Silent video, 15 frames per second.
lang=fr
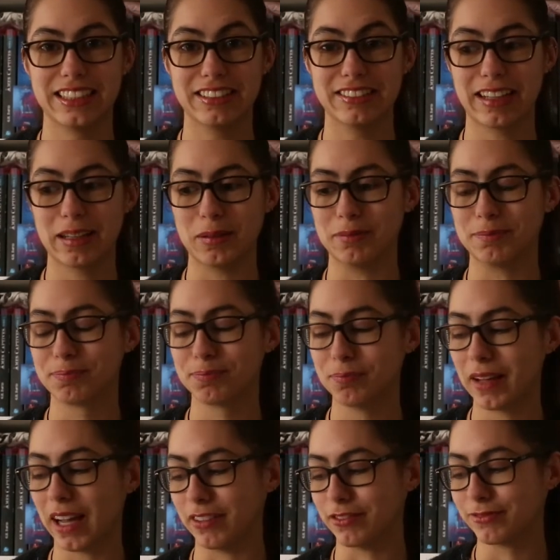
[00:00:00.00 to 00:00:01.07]
Vraiment.
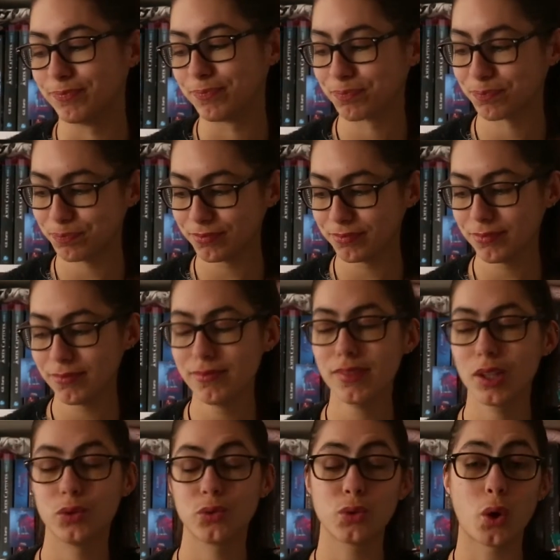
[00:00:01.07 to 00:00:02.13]
Mais reste
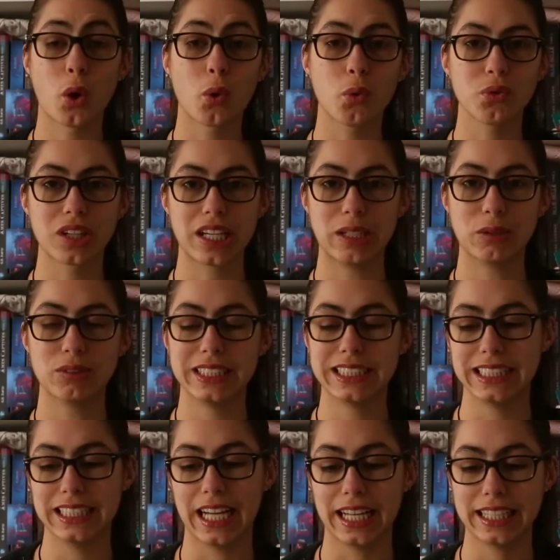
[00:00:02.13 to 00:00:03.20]
donc on rencontre Elodie,
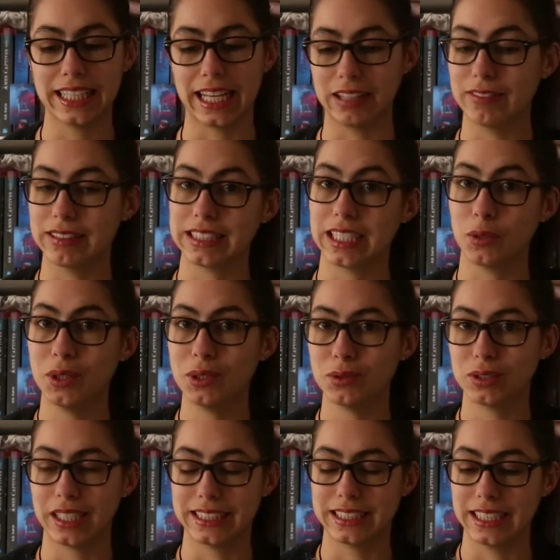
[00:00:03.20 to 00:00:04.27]
etc., qui arrive à Saint-Louis, tout
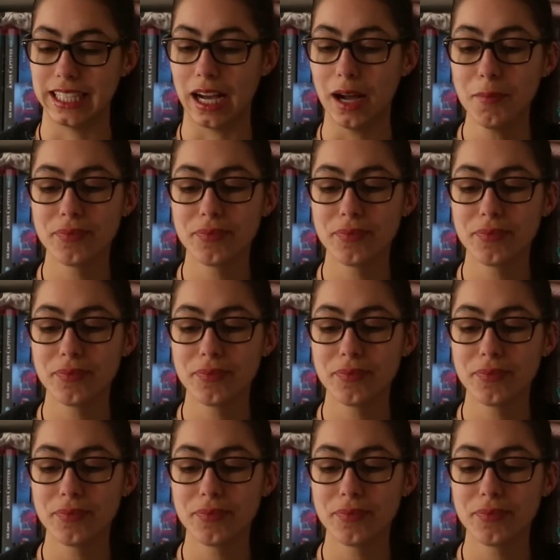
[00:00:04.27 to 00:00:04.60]
ça, etc.